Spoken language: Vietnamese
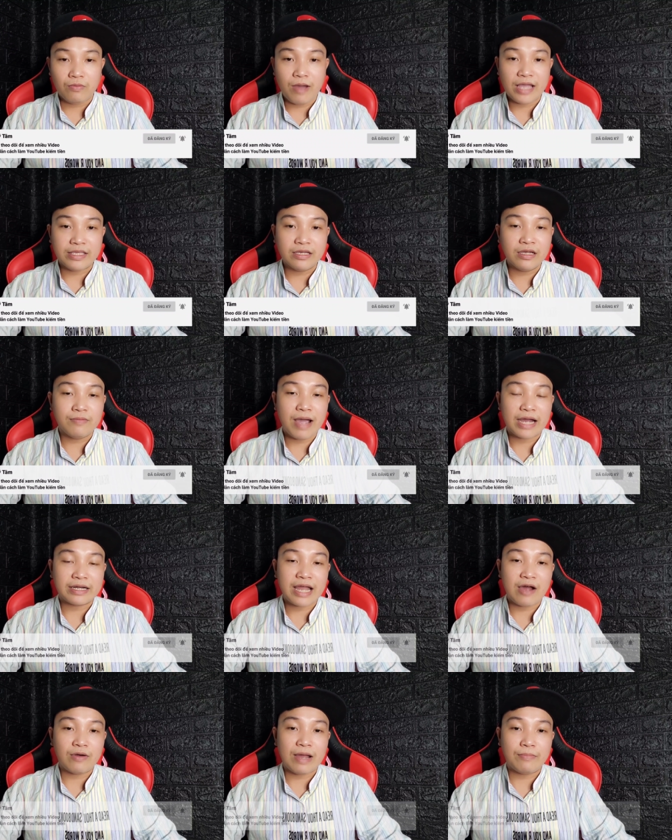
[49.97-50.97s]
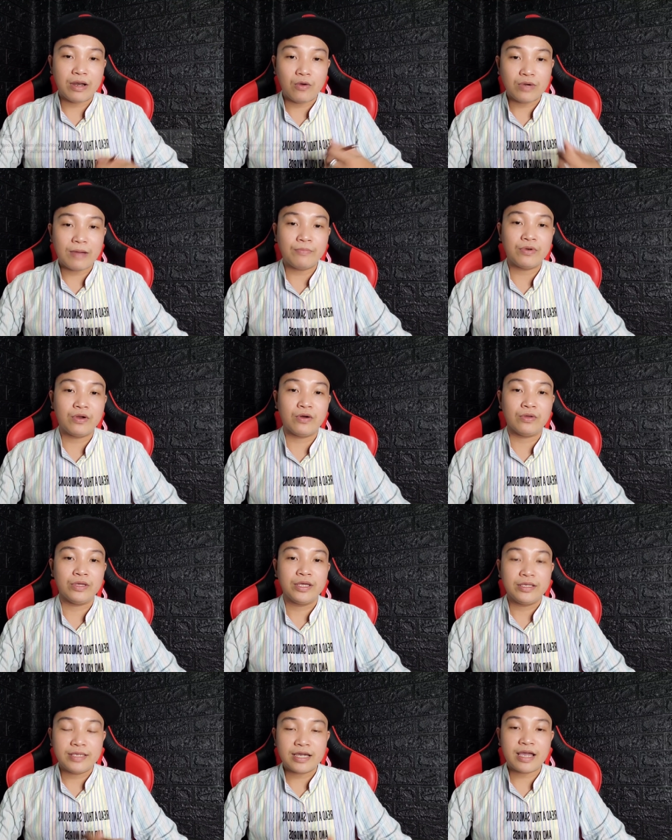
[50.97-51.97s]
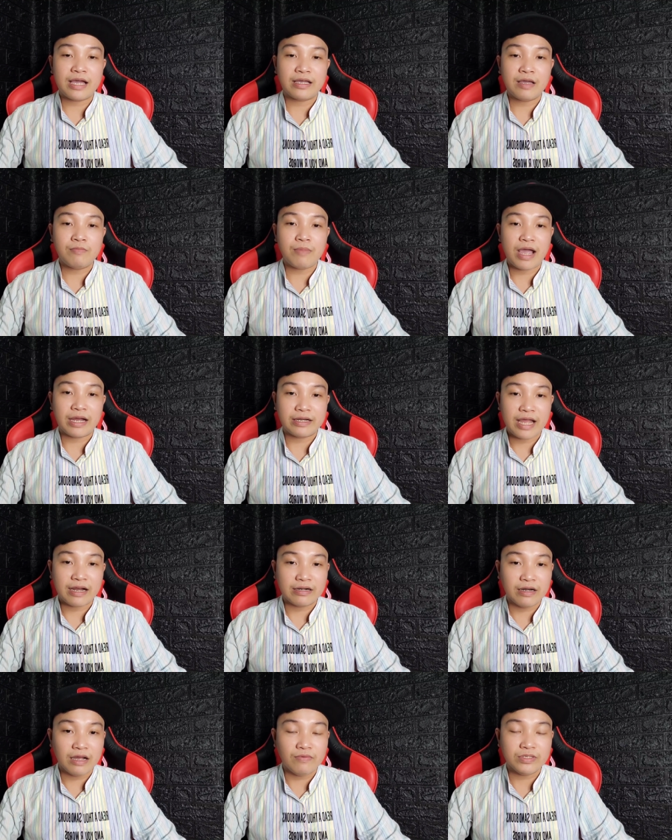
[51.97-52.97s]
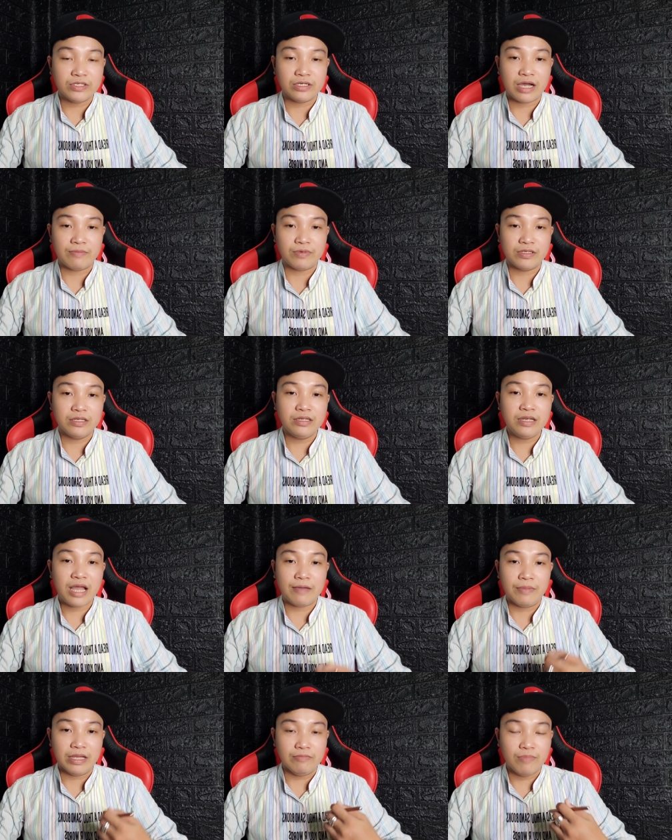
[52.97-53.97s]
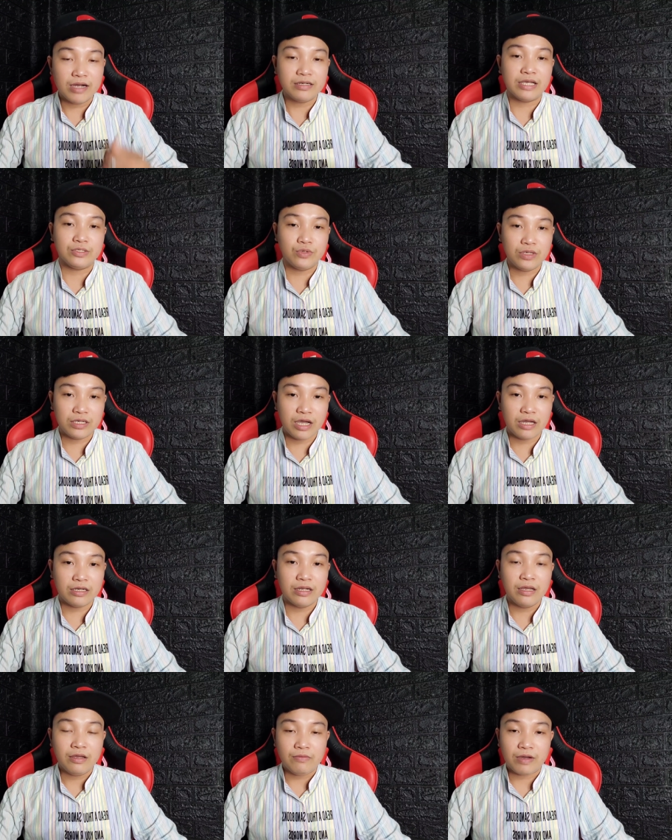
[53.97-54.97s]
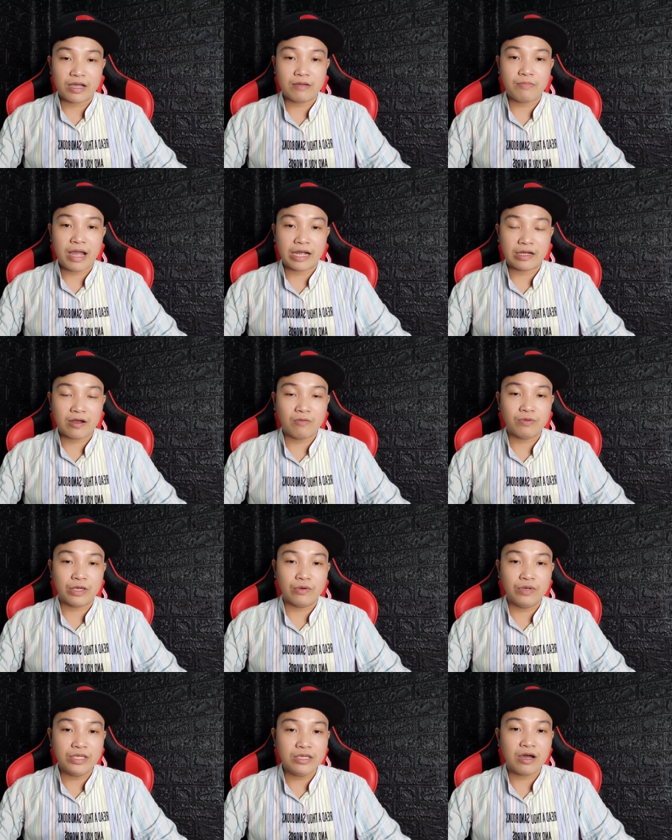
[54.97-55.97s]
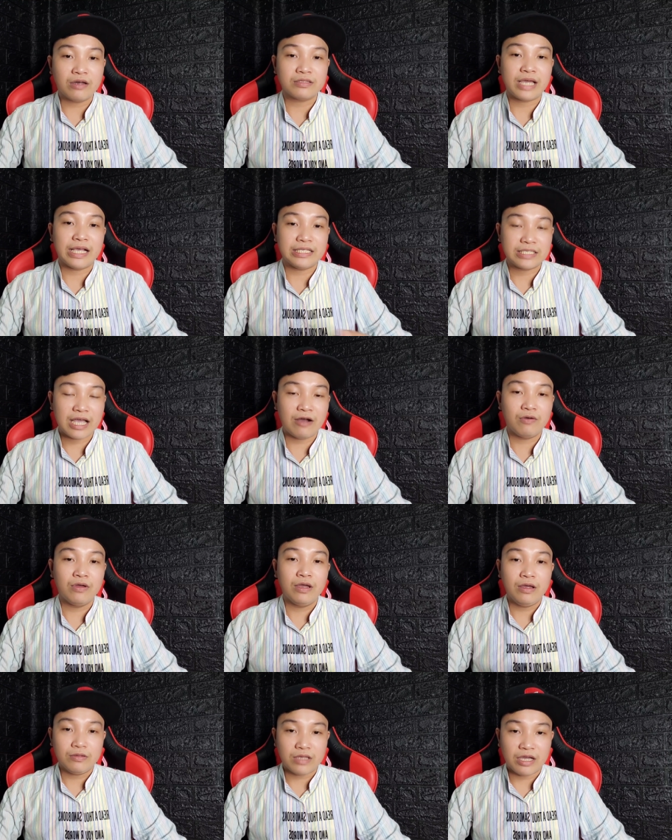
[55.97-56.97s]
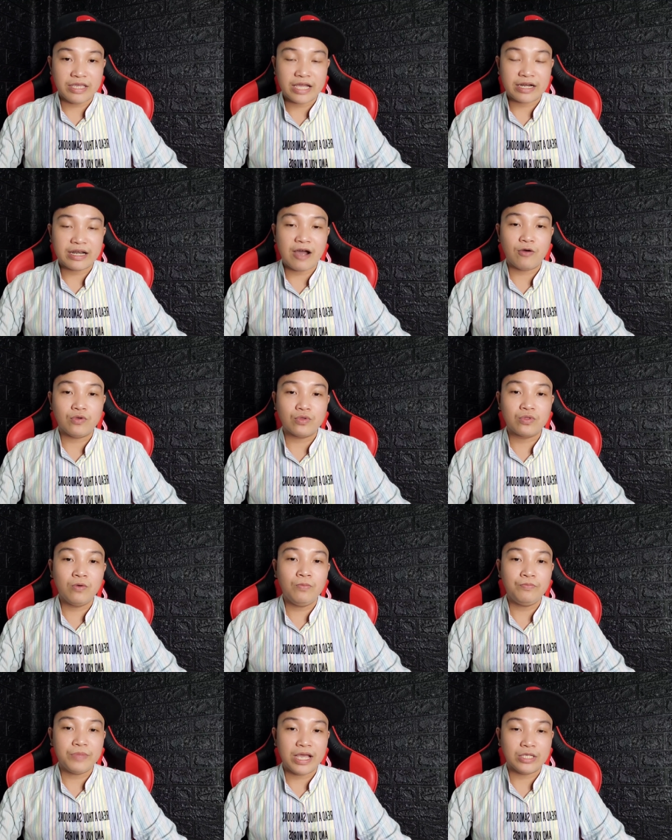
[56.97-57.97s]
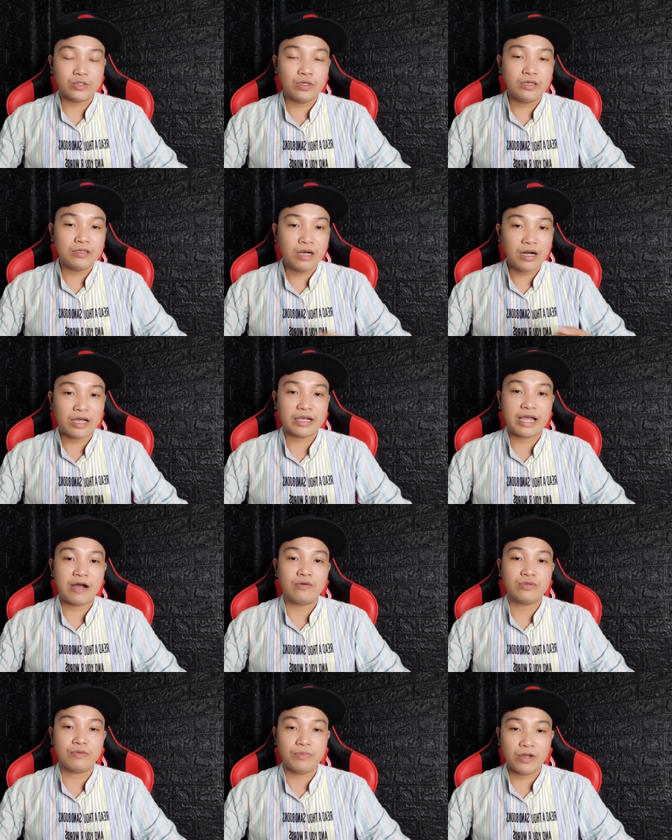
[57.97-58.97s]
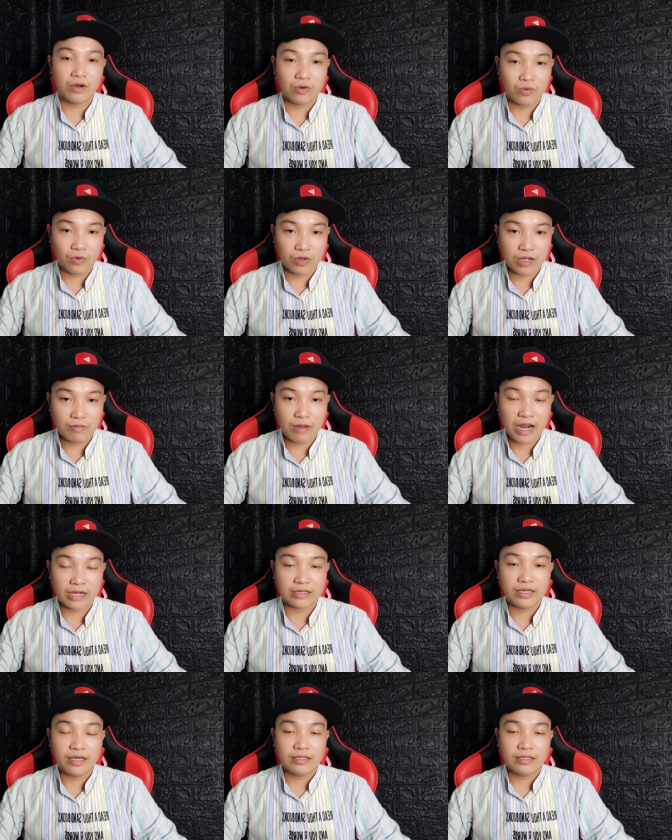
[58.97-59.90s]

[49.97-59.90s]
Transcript: Và những người bạn nào làm lâu năm rồi, chắc hẳn các bạn đang rơi vào trường hợp đó chính là bị mất đề xuất kênh và các bạn không hiểu lý do tại sao thời gian đầu YouTube đề xuất rất là cao cho video của các bạn,